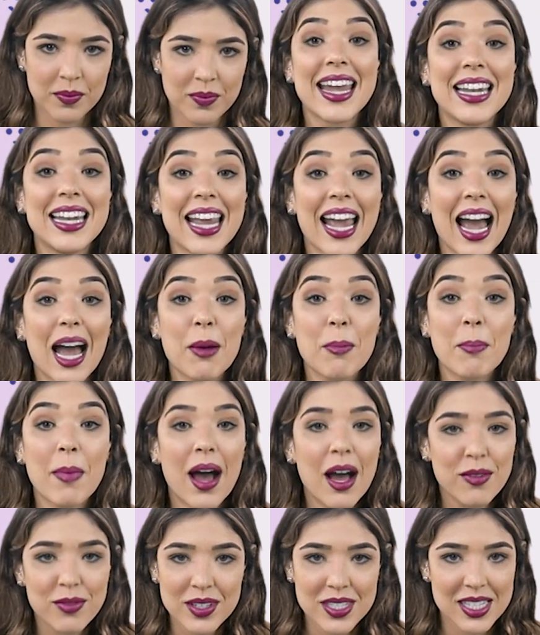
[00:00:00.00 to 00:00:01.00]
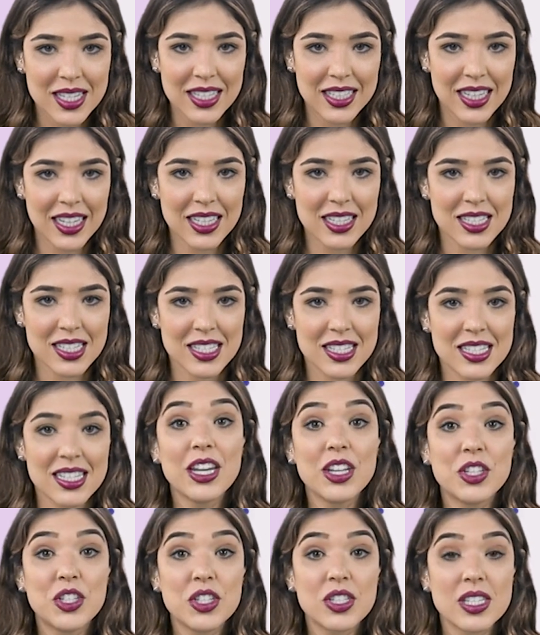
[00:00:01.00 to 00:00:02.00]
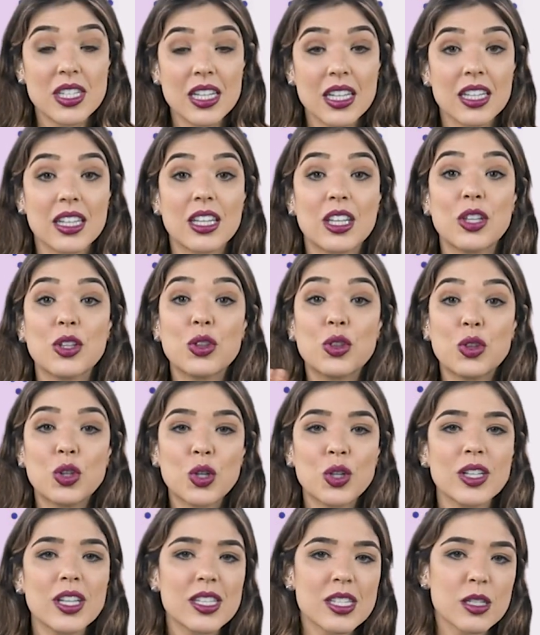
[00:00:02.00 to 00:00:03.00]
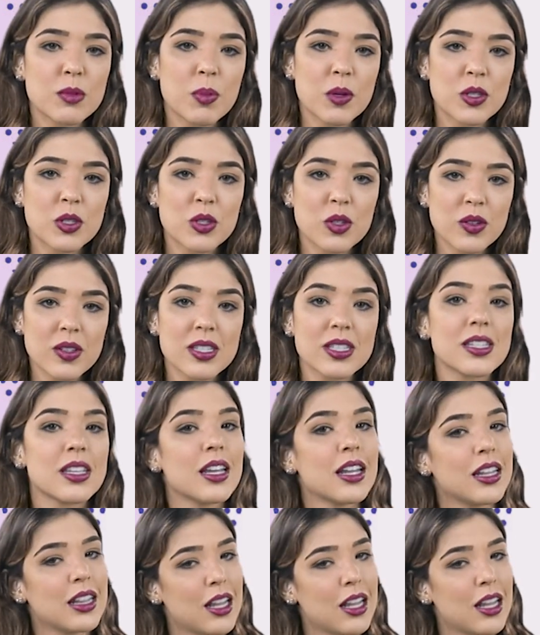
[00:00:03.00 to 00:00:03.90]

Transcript: Ele amava as crianças e dizia que todas as pessoas